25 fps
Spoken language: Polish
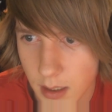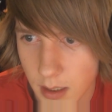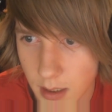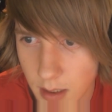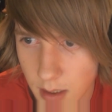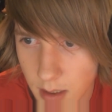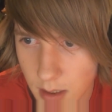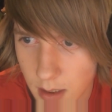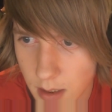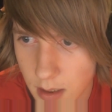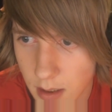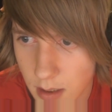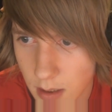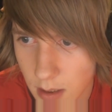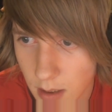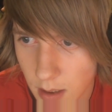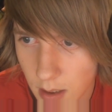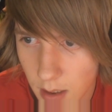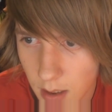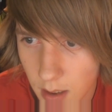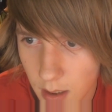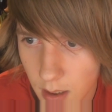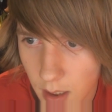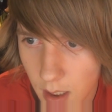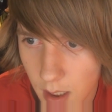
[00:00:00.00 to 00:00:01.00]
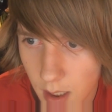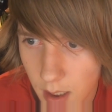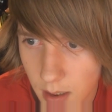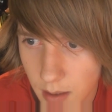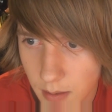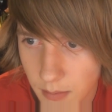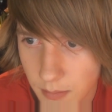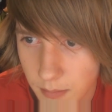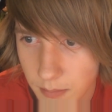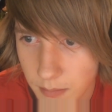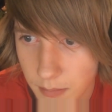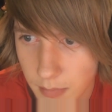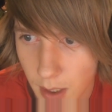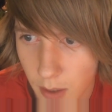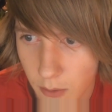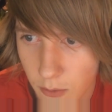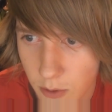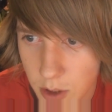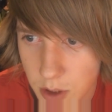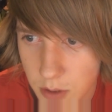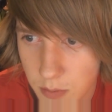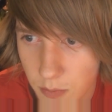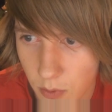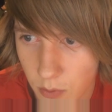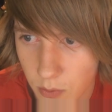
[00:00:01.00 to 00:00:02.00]
Yy, ile
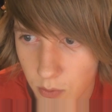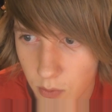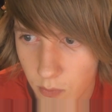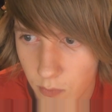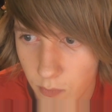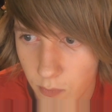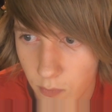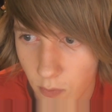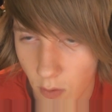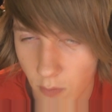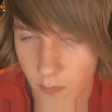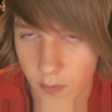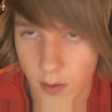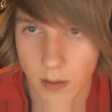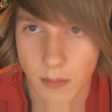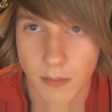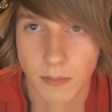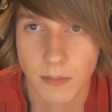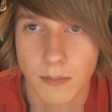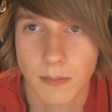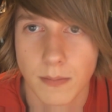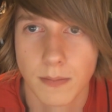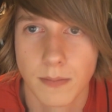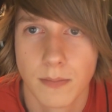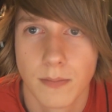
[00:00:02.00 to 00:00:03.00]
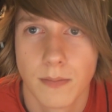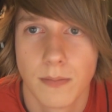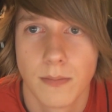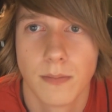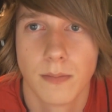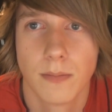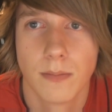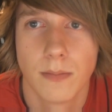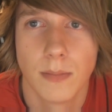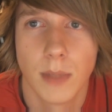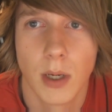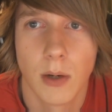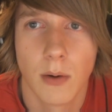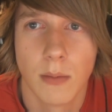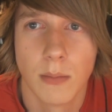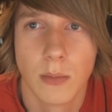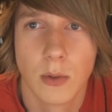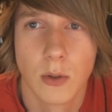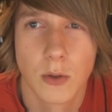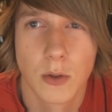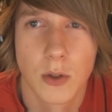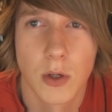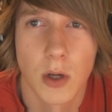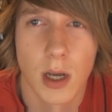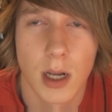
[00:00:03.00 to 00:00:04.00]
miałeś montów w łowie? Miałem
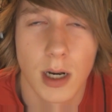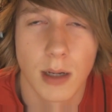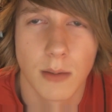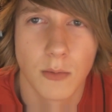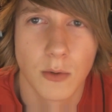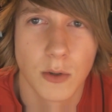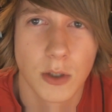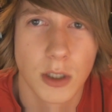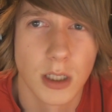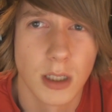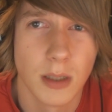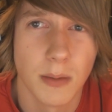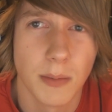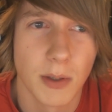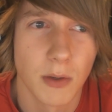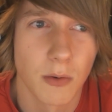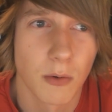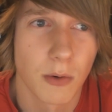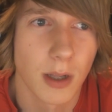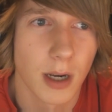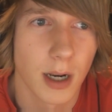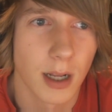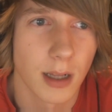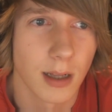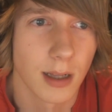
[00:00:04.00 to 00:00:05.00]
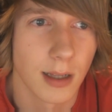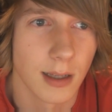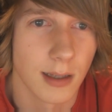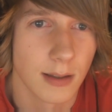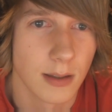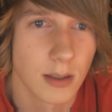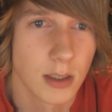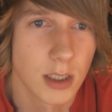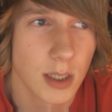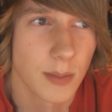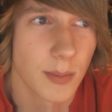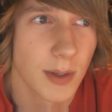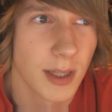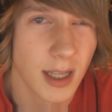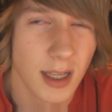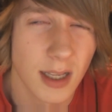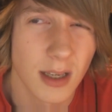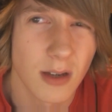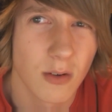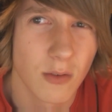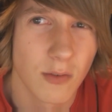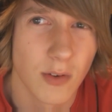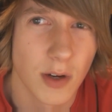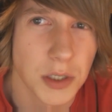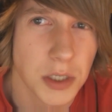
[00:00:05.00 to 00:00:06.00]
dużo, ale murzyni mi ukradli. Trzeba na
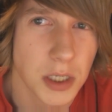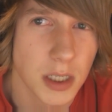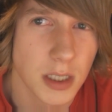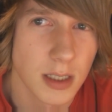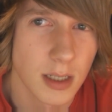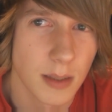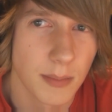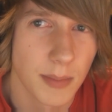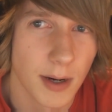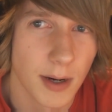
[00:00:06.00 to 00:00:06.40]
nich uważać,